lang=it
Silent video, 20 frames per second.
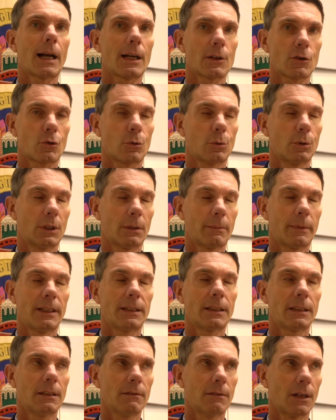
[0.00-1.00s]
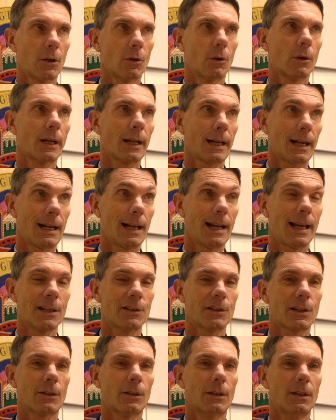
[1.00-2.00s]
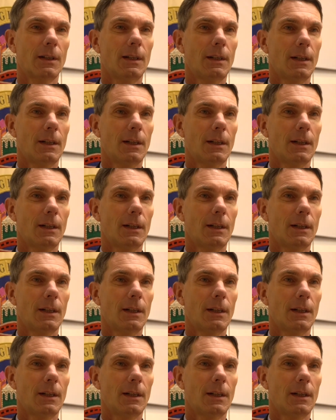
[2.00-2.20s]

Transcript: assolutamente di valore all'estero.